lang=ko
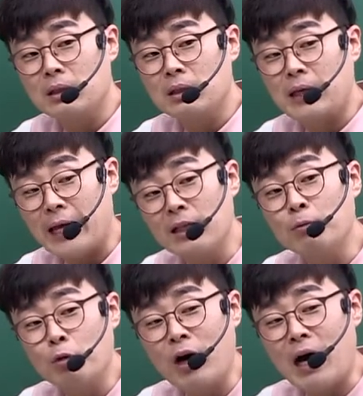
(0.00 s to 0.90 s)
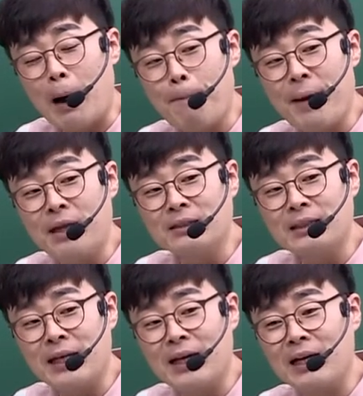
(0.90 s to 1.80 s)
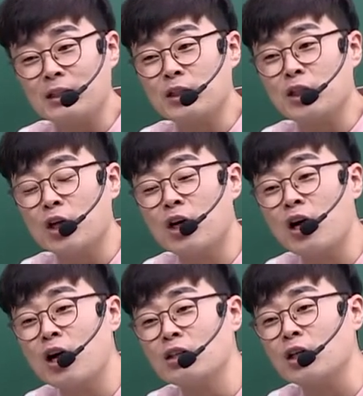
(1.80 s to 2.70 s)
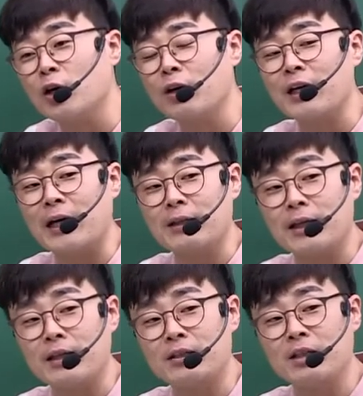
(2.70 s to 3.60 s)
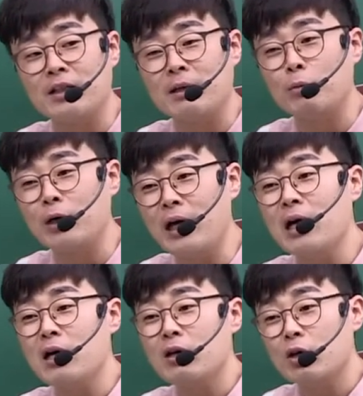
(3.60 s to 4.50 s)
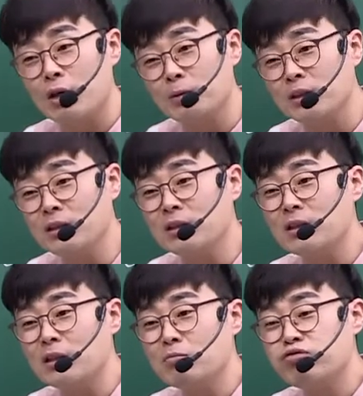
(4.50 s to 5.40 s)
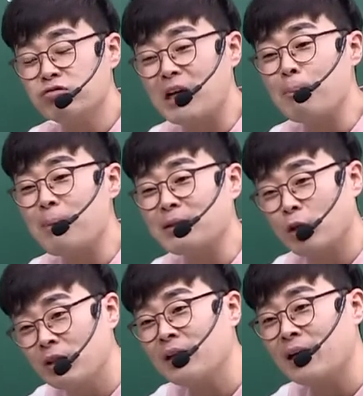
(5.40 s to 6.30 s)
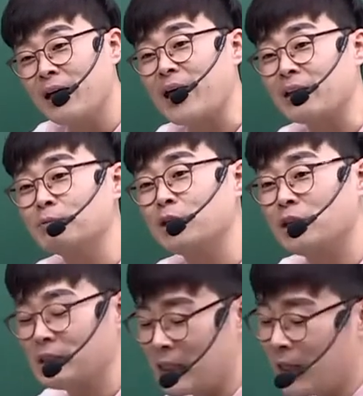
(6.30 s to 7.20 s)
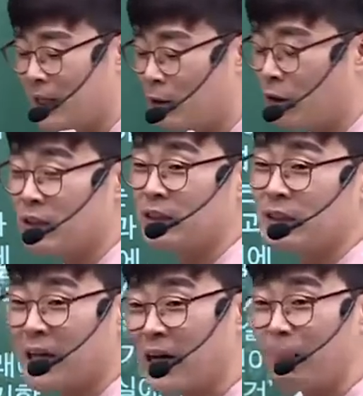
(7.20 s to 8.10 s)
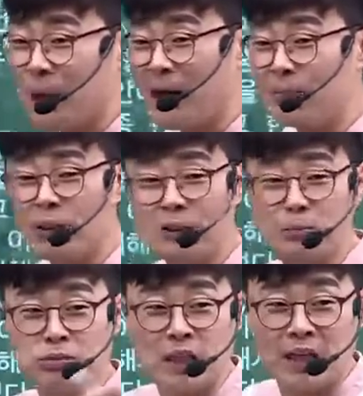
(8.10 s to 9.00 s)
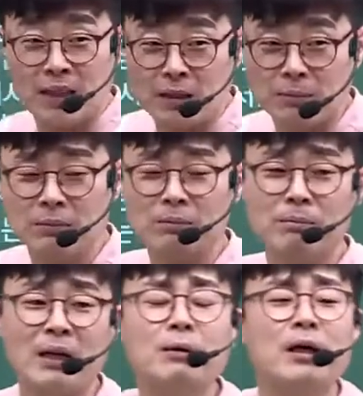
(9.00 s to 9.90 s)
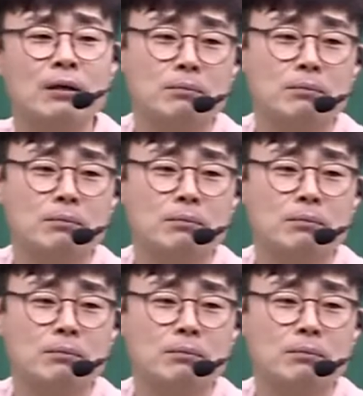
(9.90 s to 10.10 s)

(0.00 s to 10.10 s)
개념과 앞에 있는 사례가 전혀 연결이 안 돼. 그러니까 뭐야? 여러분은 부관만 연락의 개념적인 일 생각하려고 하지. 자, 방금 읽었어. 부관의 개념. 말해봐.